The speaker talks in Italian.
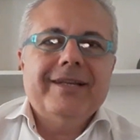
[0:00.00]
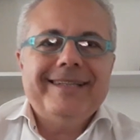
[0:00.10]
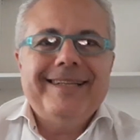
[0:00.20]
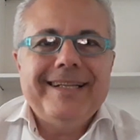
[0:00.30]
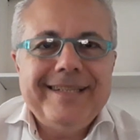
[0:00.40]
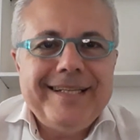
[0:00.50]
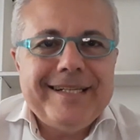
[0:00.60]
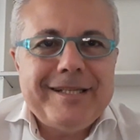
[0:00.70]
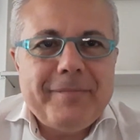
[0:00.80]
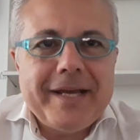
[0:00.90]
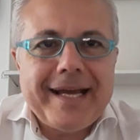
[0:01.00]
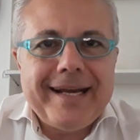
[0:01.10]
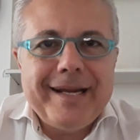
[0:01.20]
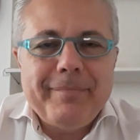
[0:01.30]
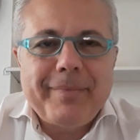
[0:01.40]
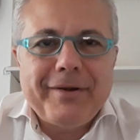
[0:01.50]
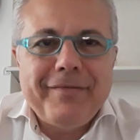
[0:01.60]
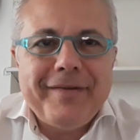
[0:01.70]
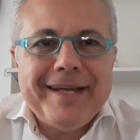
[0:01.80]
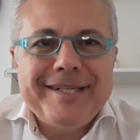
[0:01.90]
da tantissimi anni
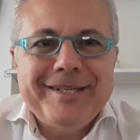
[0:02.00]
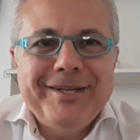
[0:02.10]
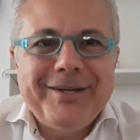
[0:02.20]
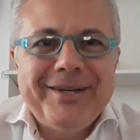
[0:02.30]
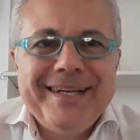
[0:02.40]
professo